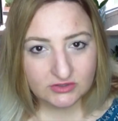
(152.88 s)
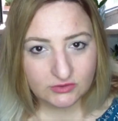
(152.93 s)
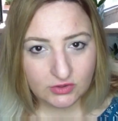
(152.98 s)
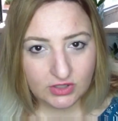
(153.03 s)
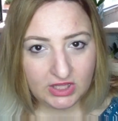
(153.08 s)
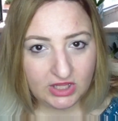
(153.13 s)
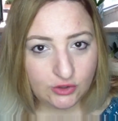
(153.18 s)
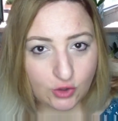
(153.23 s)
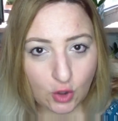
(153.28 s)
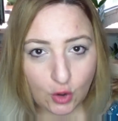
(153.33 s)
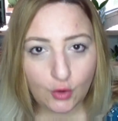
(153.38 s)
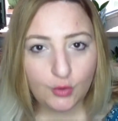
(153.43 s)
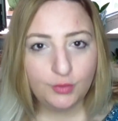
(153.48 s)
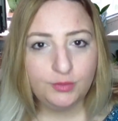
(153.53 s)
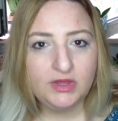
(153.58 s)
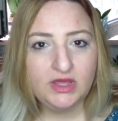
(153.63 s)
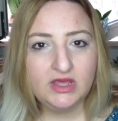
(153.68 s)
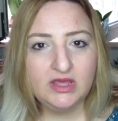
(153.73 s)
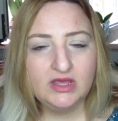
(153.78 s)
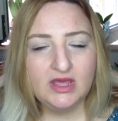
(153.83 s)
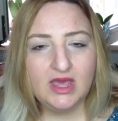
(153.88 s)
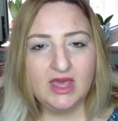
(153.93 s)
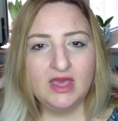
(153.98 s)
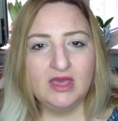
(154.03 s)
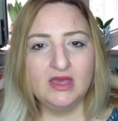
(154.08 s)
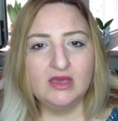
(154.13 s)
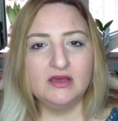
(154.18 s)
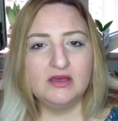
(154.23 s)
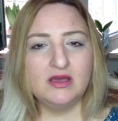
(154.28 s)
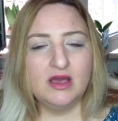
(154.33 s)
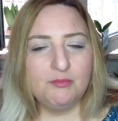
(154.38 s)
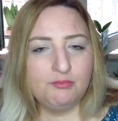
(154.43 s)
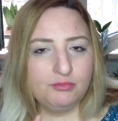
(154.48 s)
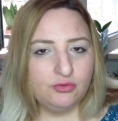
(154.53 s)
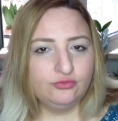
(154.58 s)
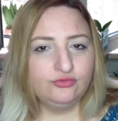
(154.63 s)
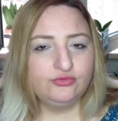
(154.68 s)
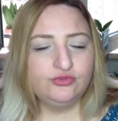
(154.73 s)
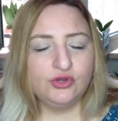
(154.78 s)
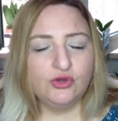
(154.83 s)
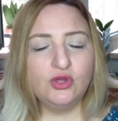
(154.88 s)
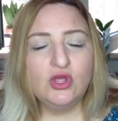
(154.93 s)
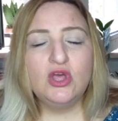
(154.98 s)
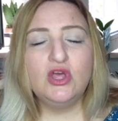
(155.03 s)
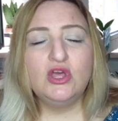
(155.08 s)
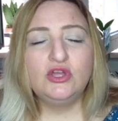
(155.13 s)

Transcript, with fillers: i nomi e uh, appunto